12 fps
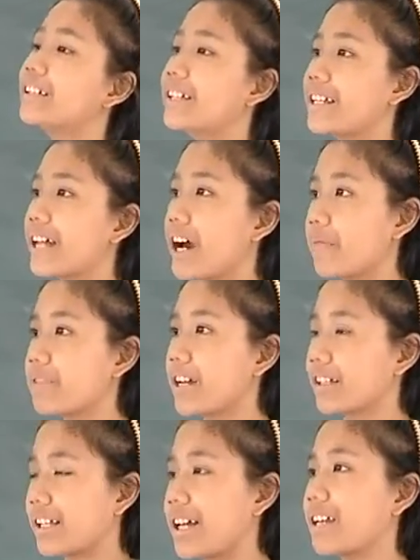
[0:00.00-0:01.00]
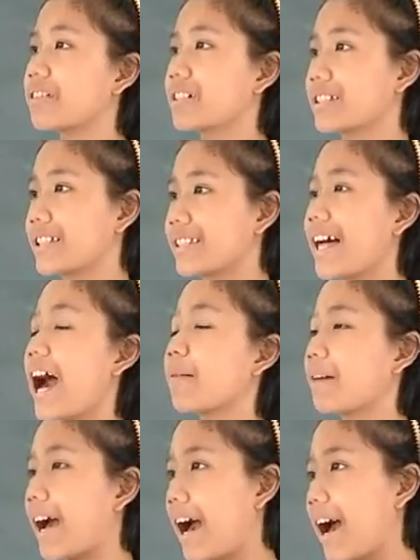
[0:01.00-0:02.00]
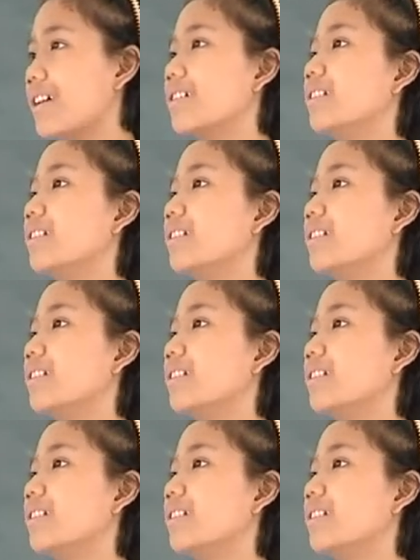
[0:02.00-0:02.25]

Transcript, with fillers: และทำอย่างไรเราถึงจะทราบคะ